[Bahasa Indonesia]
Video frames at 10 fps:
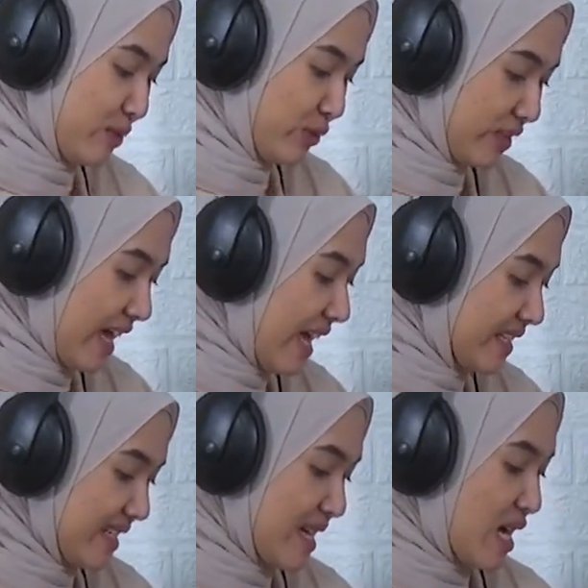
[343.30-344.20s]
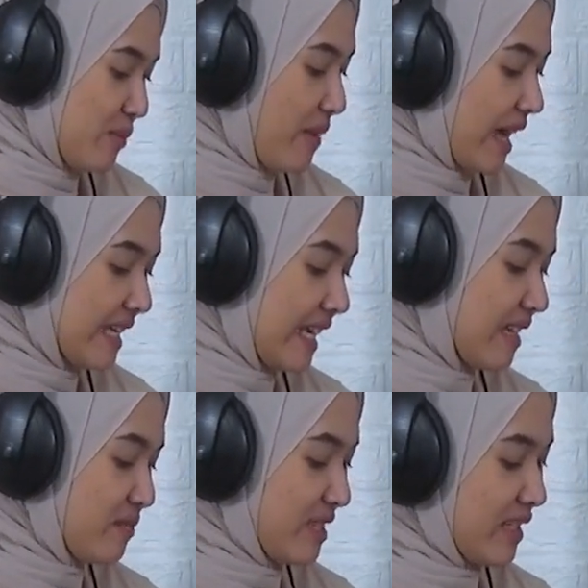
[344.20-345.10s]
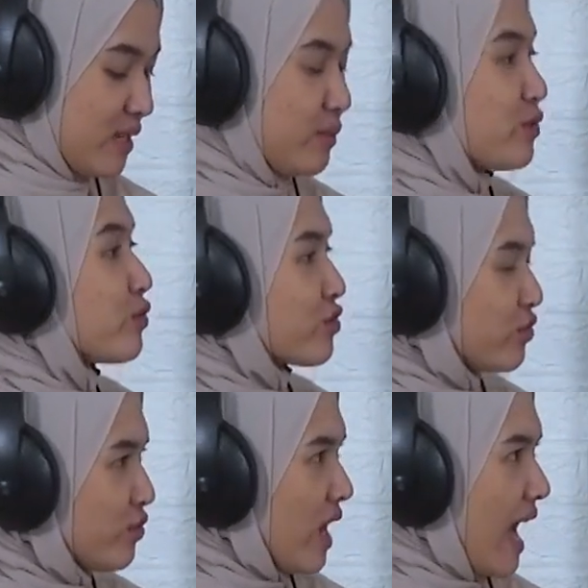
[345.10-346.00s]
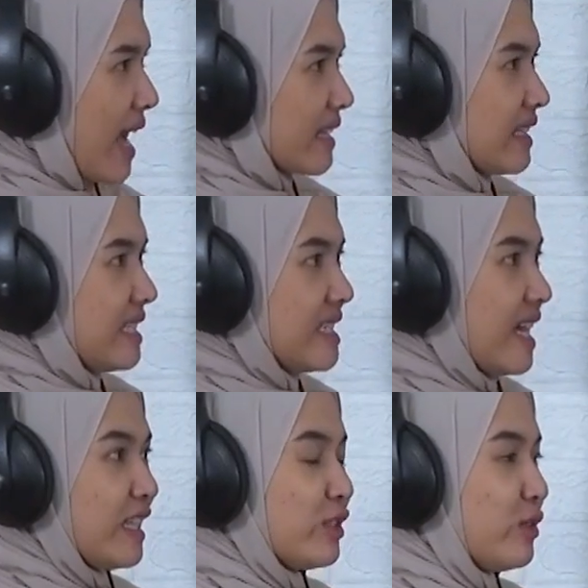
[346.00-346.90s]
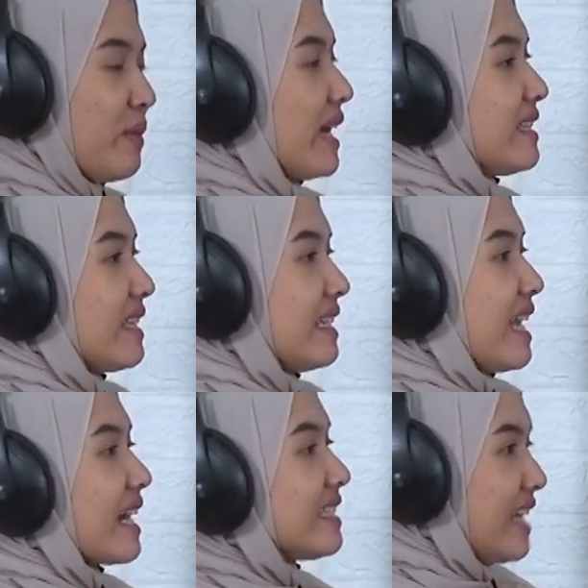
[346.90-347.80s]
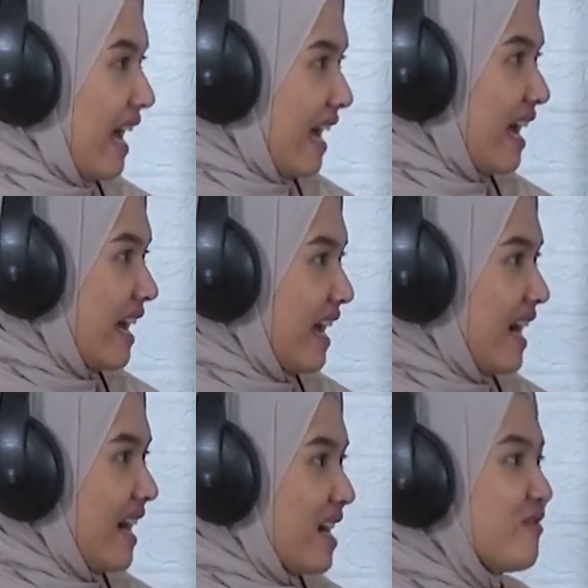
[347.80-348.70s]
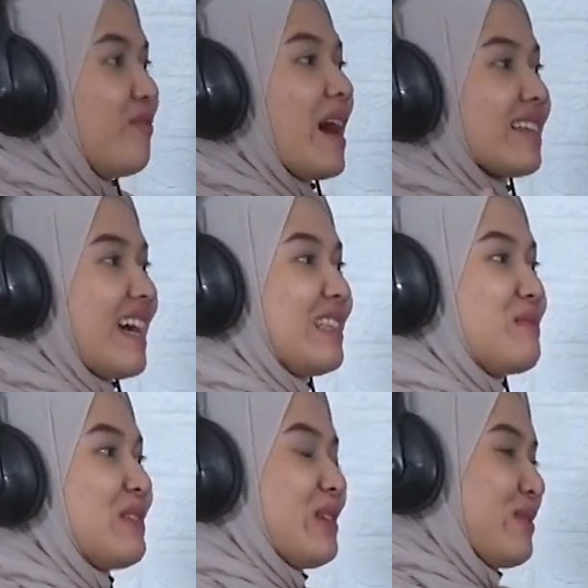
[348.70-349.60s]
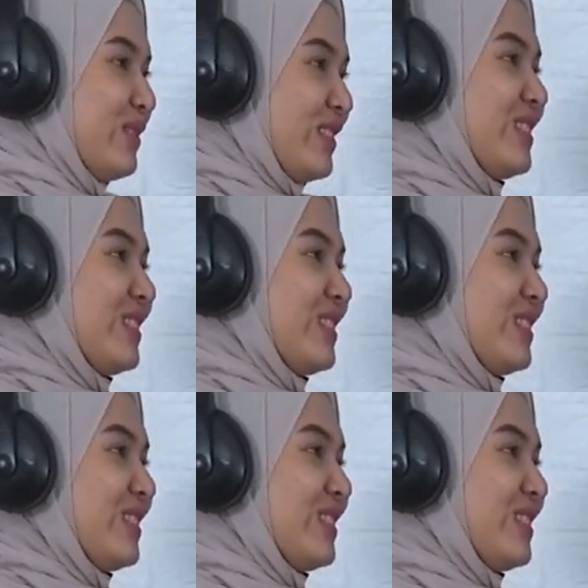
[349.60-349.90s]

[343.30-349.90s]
menyebutkan bayi yang lebih sering menyusu artinya itu bayinya tidak kenyang. Fakta atau mitos, Bu?